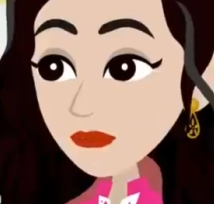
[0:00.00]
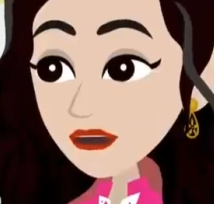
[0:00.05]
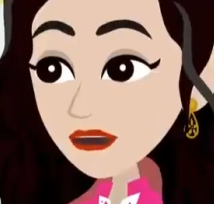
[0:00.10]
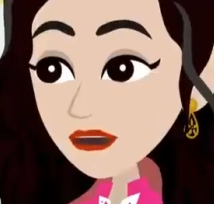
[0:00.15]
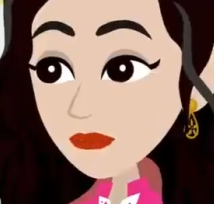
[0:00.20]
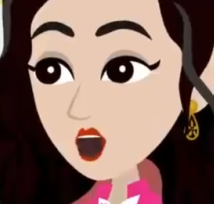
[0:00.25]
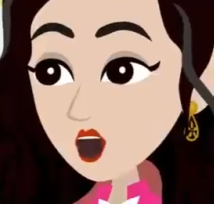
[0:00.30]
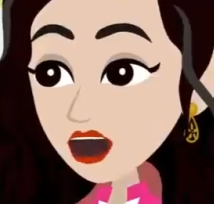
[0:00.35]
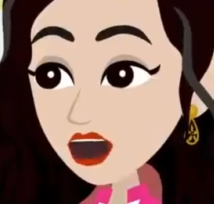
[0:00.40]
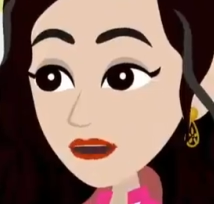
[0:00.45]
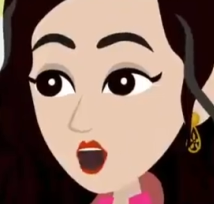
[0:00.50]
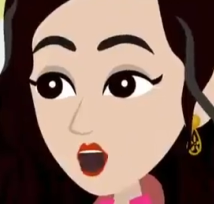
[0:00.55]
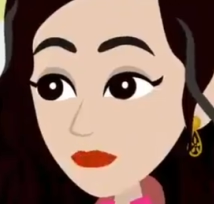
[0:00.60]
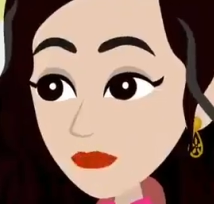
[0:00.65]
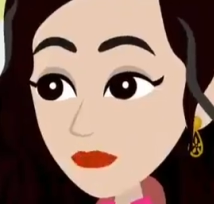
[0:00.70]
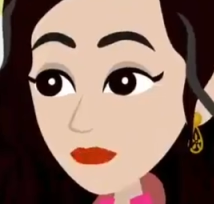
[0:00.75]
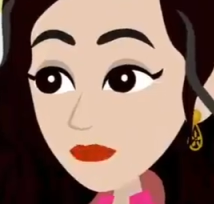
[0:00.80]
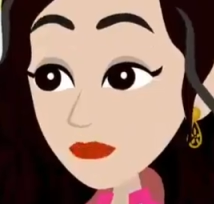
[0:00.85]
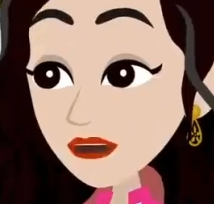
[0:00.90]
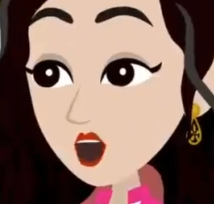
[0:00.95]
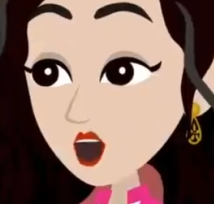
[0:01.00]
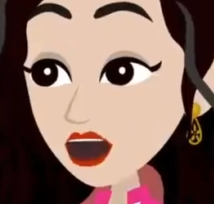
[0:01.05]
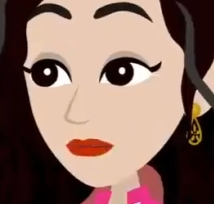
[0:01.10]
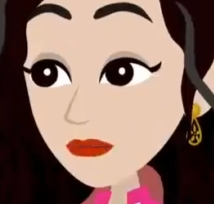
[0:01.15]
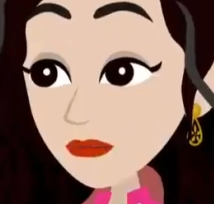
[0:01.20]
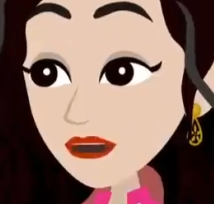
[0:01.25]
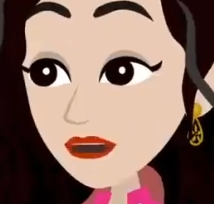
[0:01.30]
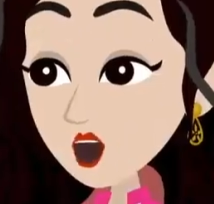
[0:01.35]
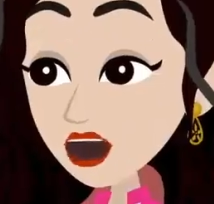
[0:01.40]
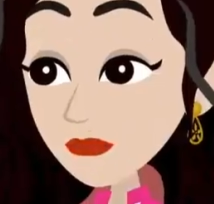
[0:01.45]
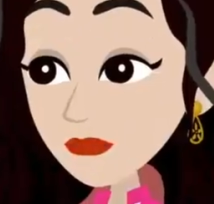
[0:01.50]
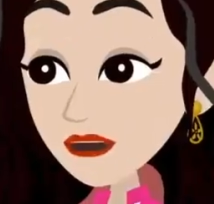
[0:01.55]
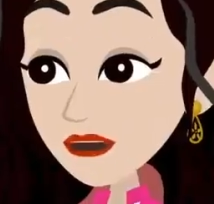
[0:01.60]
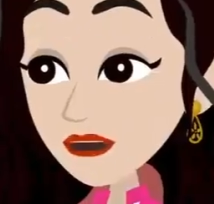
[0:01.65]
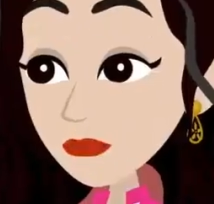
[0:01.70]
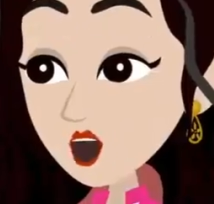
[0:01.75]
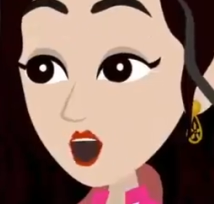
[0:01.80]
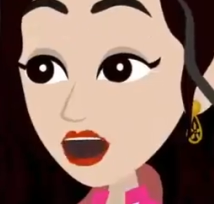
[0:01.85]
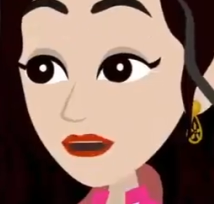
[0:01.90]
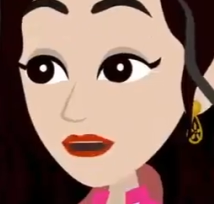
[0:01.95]
মা তুমি আমাকে নিয়ে
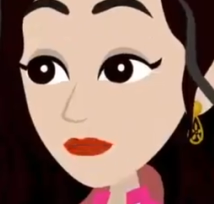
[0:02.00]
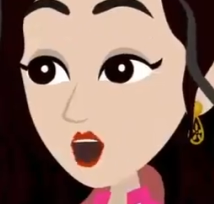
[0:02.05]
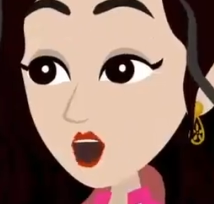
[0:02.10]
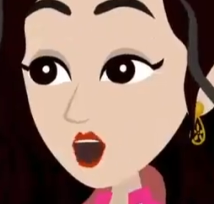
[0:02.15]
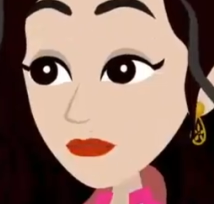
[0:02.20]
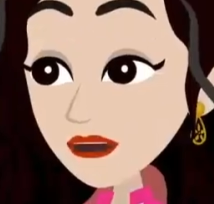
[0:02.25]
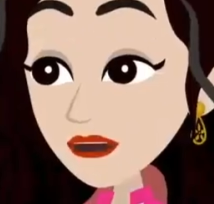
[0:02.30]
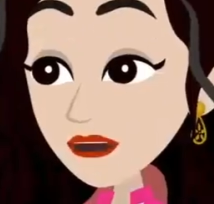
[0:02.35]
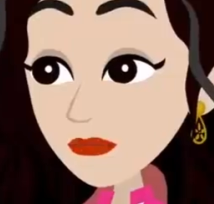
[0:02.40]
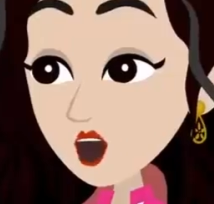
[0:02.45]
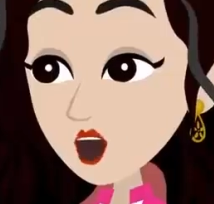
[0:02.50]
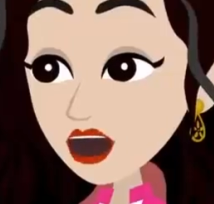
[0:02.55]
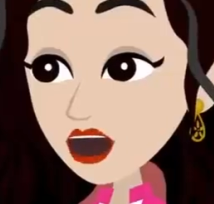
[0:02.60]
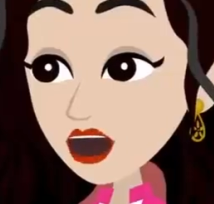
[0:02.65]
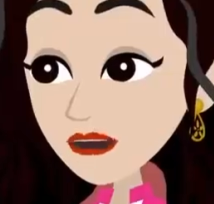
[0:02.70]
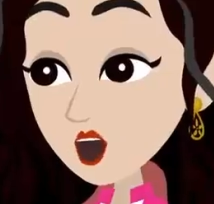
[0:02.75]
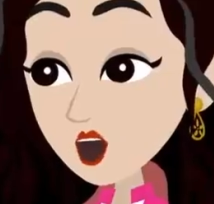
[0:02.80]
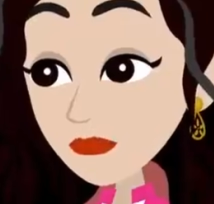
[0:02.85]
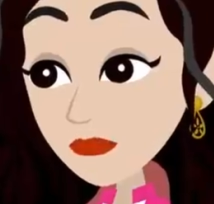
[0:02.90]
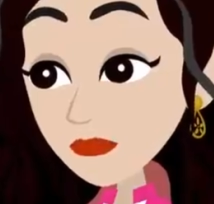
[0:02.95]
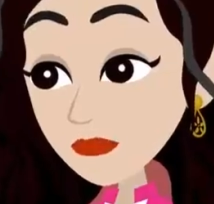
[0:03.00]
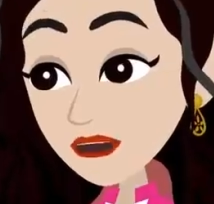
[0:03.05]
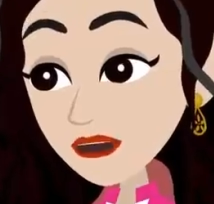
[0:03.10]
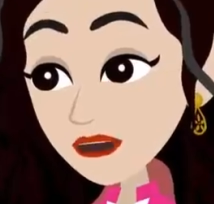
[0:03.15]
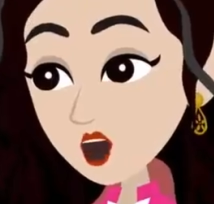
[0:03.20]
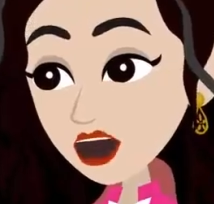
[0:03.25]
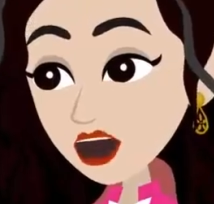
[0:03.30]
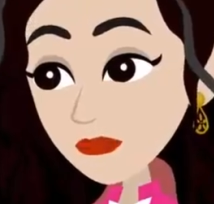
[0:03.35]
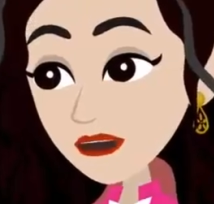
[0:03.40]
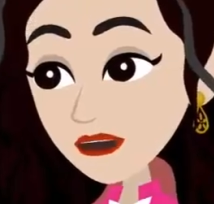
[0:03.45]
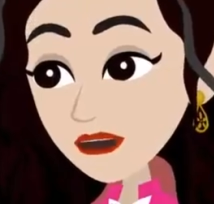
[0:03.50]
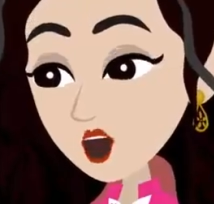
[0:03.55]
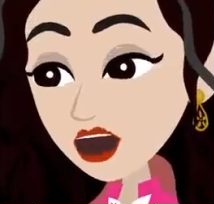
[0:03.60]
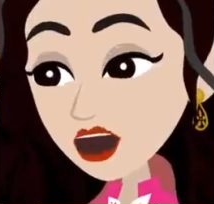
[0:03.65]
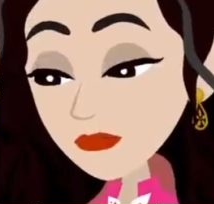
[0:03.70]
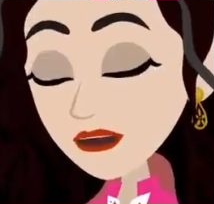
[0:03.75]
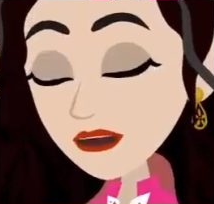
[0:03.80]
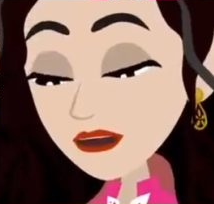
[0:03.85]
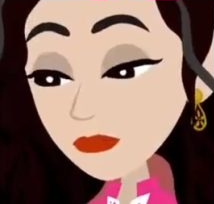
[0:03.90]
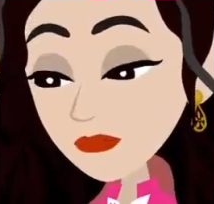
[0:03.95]
চিন্তা করো না আমি সব কাজ
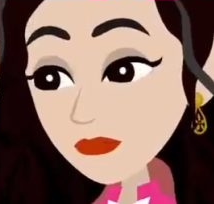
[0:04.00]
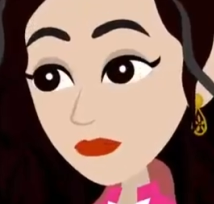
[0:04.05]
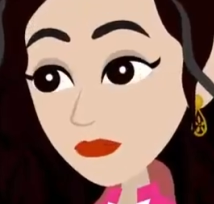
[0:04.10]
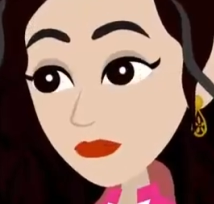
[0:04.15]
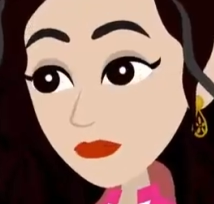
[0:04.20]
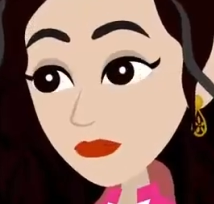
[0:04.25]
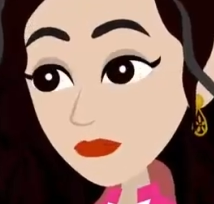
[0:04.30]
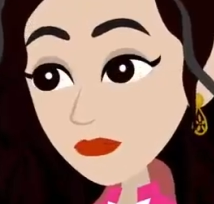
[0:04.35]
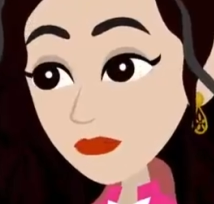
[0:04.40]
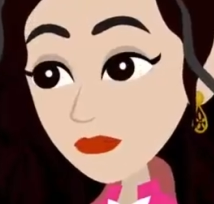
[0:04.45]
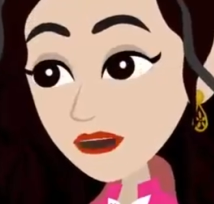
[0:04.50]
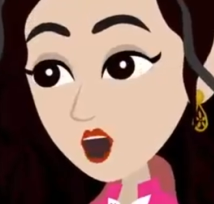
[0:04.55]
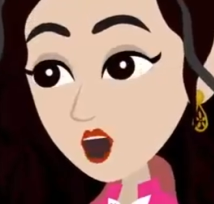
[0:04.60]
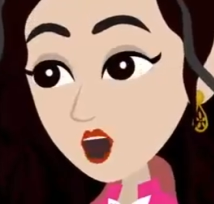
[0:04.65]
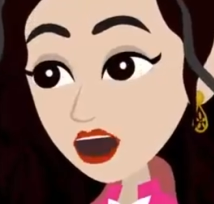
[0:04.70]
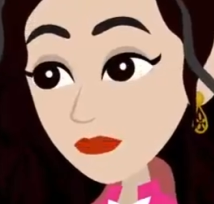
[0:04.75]
সামলাতে পারবো